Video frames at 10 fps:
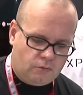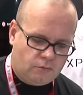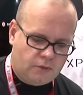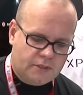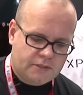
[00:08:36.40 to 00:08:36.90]

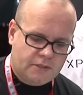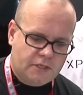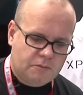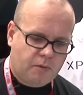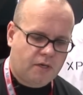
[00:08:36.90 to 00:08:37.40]
У нас
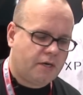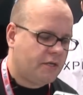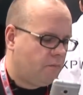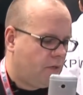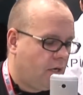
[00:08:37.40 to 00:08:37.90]
есть, по
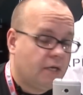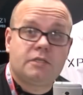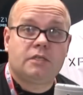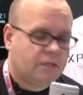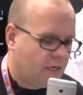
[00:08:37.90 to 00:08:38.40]
крайней мере,
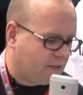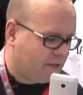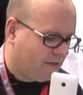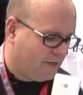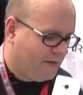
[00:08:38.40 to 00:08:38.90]
один
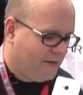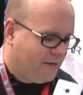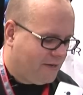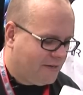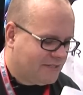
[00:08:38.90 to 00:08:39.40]
кадр.
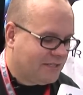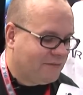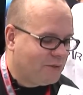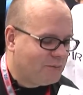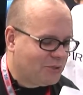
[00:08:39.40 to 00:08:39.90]
А, дело
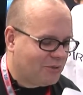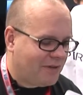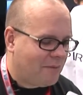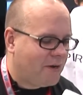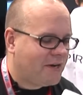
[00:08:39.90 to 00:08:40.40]
в том, что
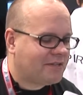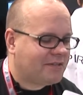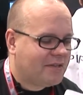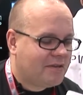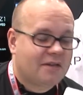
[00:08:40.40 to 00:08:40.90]
аппарат,
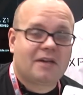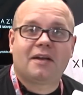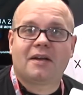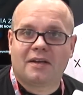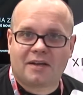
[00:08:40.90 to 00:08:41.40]

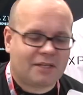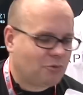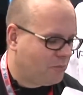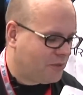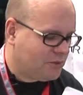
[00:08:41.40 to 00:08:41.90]
э,
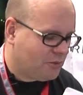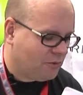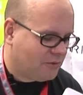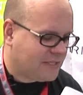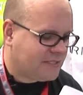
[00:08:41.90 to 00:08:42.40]
который
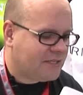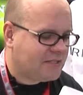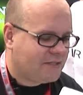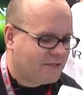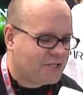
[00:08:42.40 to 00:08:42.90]
пристегнут на
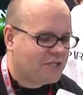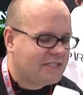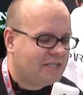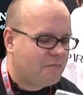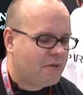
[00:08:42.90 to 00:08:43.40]
стенде, даже
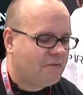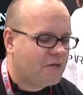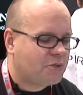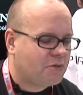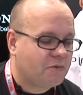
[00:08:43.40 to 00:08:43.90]
если я
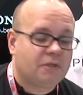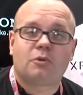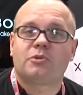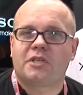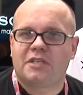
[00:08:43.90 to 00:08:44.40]
перевожу его на
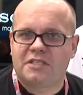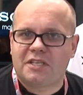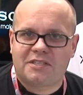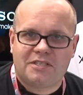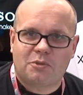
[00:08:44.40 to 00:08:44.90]
русский
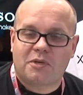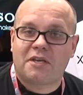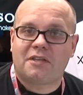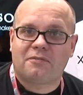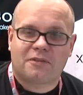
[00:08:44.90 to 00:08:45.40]
язык, делаю
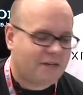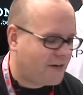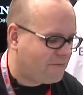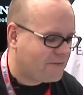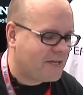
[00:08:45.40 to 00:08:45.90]
какие-то
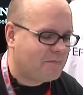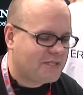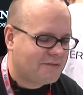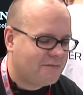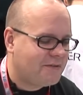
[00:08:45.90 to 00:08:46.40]
фотографии,
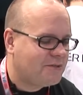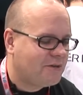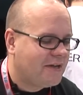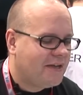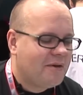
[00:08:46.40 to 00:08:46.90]
записываю
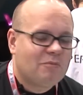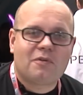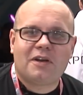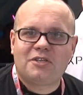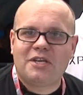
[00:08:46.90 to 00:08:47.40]
видео,
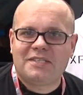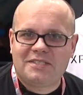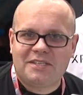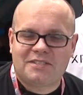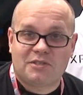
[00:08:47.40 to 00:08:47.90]
буквально через
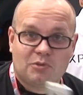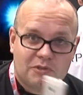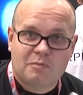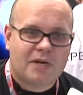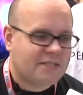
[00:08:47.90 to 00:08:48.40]
30
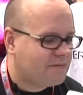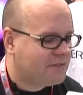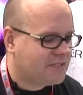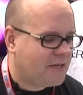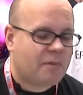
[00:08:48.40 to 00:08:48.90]
секунд
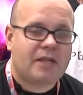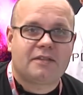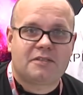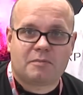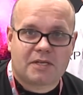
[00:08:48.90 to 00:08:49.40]
сбрасывается опять
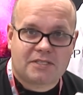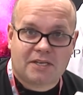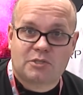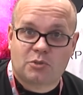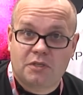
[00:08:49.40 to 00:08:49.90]
на
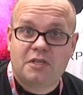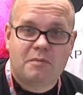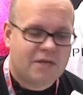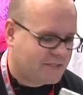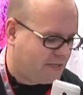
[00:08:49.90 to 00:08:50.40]
демонстрацию на
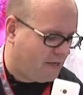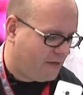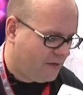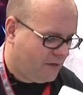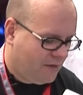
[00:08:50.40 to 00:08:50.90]
немецкий.
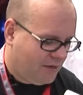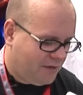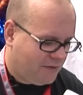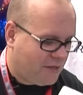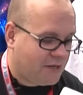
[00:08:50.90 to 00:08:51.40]

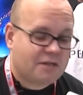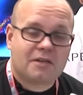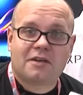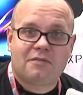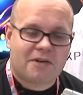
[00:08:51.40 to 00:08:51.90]
Э, так,
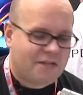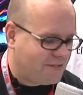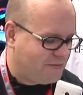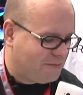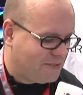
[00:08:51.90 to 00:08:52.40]
э,
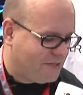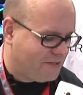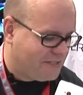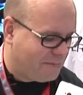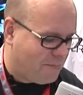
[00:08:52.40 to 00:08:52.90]
вероятнее всего,
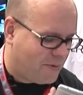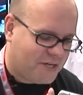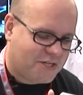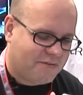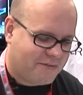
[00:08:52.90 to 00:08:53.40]
сделана сама
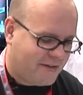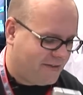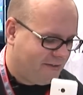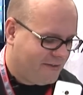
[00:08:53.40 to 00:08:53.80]
прошивка.